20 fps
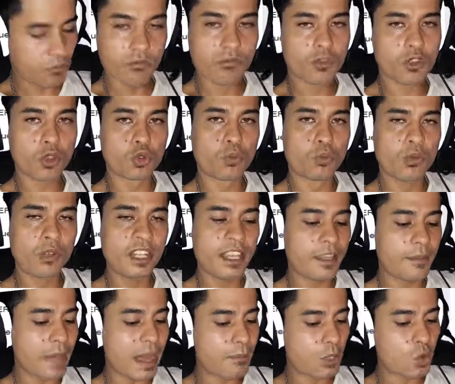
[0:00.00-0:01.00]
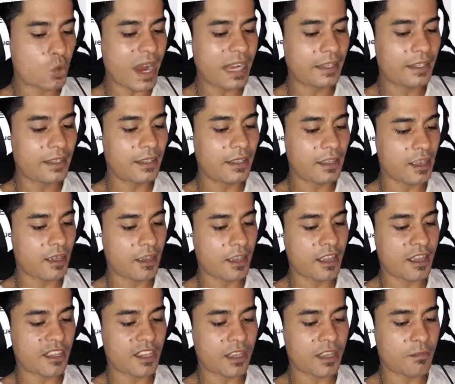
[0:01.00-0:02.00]
sans oublier Mabswell qui,
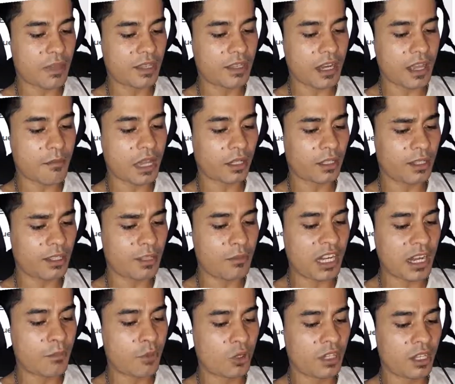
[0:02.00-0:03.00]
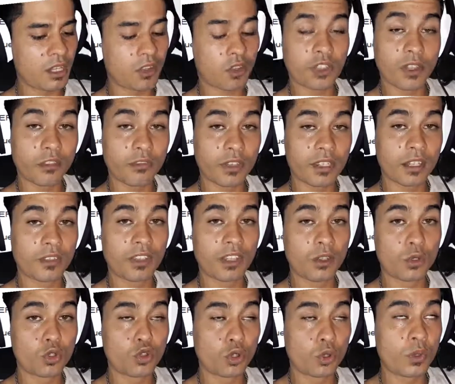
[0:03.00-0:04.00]
a dépassé la barre des 10 000 abonnés, et quand j'avais fait cette
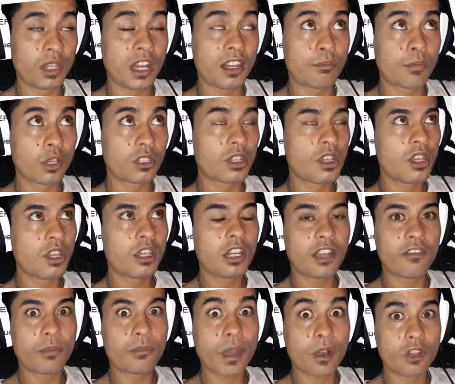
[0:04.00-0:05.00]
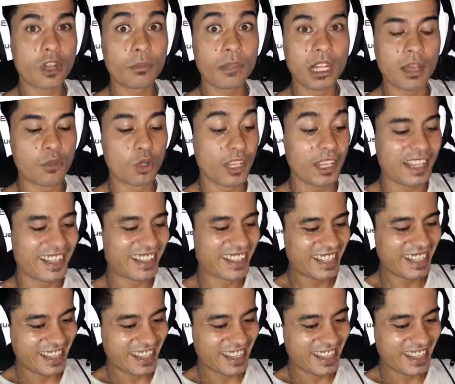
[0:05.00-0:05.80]
vidéo sur lui à l'époque, il n'avait pas encore 1000 abonnés.